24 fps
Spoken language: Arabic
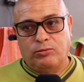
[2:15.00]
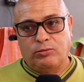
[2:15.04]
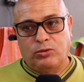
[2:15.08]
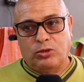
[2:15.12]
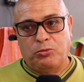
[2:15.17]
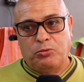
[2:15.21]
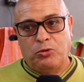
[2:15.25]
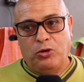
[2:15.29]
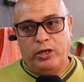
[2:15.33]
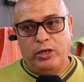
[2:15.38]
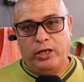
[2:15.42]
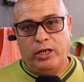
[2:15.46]

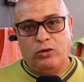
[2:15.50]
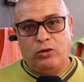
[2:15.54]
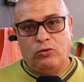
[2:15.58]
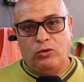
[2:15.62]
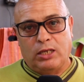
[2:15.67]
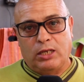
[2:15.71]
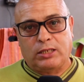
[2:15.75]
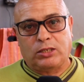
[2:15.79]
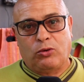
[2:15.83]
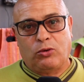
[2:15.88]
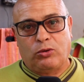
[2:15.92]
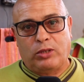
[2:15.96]
مجموعين
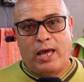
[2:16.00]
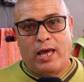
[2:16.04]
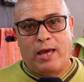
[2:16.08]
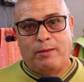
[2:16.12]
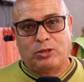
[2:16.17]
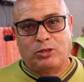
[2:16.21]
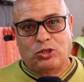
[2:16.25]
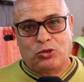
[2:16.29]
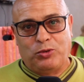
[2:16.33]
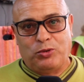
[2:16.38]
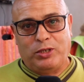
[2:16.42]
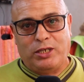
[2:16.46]
وناس
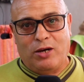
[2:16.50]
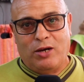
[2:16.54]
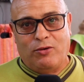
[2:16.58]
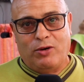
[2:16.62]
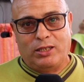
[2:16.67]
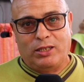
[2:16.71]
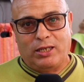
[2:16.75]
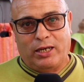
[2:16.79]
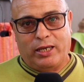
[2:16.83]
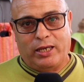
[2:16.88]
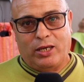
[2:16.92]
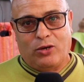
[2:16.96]
قدام شويه
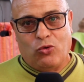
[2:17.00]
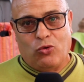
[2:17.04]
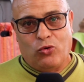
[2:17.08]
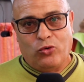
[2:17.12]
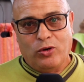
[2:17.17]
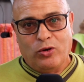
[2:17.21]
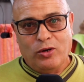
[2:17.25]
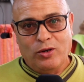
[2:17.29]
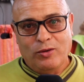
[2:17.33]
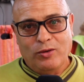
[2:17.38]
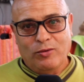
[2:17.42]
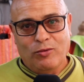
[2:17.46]
وهذا كيكون
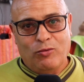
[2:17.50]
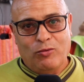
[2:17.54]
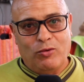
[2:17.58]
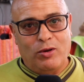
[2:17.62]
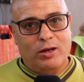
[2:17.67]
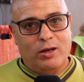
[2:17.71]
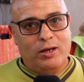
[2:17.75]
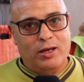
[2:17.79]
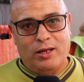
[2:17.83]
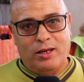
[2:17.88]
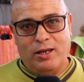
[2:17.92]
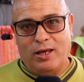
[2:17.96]
ولا
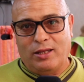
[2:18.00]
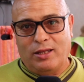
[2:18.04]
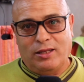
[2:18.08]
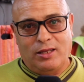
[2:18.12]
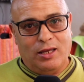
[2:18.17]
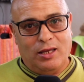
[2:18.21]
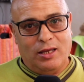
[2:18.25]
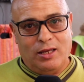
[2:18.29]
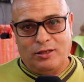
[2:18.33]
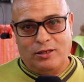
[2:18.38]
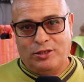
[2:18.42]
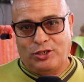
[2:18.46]
كان
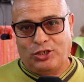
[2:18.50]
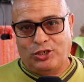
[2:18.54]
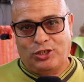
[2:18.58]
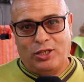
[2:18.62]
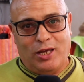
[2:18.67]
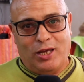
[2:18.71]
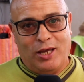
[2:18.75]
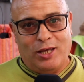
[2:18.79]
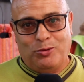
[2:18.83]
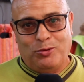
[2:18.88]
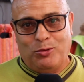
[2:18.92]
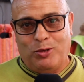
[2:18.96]
هذا
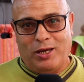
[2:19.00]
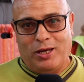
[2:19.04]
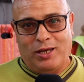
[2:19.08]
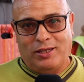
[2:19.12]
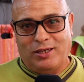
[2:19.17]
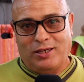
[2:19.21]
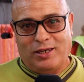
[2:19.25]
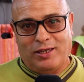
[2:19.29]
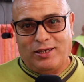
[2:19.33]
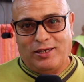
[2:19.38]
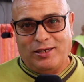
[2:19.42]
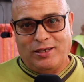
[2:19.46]
الجداد ولا
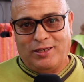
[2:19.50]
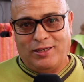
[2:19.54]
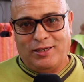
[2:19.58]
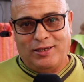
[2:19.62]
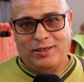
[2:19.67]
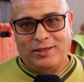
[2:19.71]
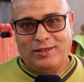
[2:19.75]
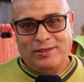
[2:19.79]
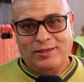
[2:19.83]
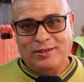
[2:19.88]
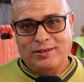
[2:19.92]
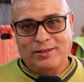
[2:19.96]
هذا
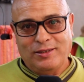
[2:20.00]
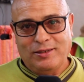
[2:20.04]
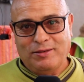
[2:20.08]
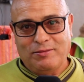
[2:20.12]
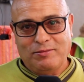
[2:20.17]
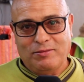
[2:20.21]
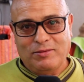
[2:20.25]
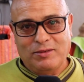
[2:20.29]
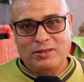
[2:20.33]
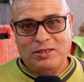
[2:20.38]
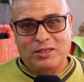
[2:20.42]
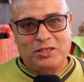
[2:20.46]
كي
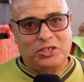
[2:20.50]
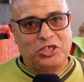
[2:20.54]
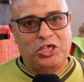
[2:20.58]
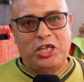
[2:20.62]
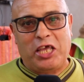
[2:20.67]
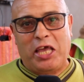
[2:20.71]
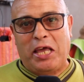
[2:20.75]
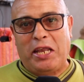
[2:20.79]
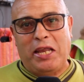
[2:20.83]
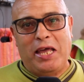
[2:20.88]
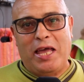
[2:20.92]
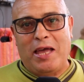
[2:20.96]
تشري
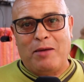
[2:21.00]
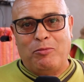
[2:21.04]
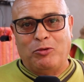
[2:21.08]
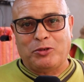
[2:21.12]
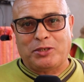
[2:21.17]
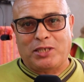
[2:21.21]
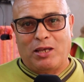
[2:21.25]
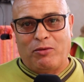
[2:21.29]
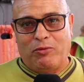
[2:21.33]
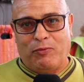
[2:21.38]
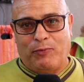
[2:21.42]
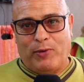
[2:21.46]
العاب
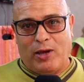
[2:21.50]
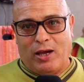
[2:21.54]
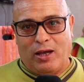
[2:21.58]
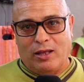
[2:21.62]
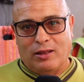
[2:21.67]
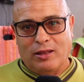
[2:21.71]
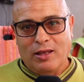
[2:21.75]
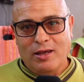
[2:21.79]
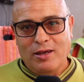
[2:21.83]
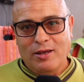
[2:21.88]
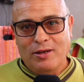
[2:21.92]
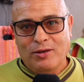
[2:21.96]
وصافي فقط
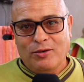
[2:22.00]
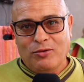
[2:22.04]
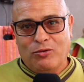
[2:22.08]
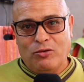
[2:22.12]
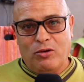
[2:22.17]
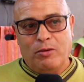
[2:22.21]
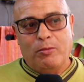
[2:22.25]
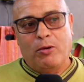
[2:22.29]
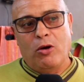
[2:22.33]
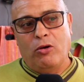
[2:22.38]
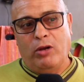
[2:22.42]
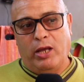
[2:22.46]

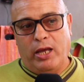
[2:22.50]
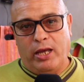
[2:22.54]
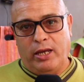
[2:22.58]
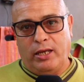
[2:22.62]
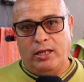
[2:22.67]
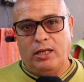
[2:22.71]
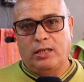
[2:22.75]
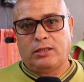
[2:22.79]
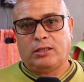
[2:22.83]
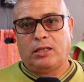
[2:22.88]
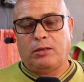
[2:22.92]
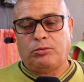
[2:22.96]
ولا بقاو
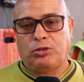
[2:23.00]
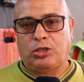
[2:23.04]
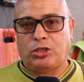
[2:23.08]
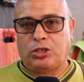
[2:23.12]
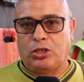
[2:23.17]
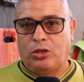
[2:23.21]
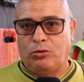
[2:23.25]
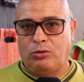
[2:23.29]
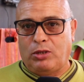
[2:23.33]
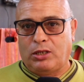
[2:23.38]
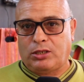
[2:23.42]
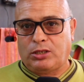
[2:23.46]
العائلات كيمشي
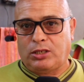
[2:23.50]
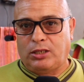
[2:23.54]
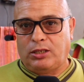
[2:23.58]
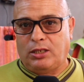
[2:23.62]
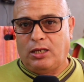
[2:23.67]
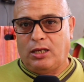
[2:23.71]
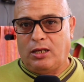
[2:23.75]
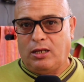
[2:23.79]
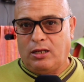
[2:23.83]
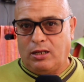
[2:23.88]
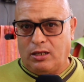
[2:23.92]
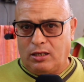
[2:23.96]
يشريو داكشي
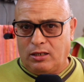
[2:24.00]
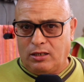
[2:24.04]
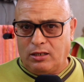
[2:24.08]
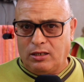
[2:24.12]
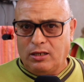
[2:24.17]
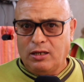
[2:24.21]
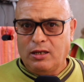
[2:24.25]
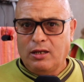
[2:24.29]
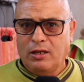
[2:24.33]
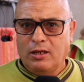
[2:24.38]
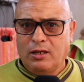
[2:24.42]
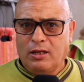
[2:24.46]
ديال
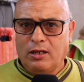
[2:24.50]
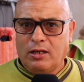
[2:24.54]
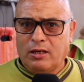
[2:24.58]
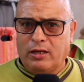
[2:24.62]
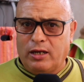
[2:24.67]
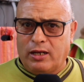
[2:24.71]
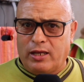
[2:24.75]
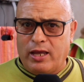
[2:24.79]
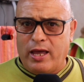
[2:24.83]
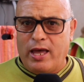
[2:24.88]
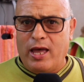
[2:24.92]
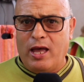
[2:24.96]

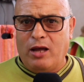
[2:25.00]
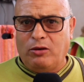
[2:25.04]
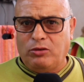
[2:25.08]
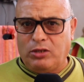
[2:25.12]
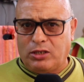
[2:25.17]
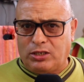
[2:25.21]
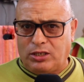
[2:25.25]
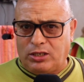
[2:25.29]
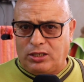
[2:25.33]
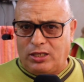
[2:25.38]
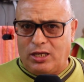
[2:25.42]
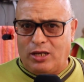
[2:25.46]
الكركاع
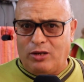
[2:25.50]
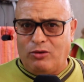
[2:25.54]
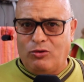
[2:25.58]
وداكشي ديال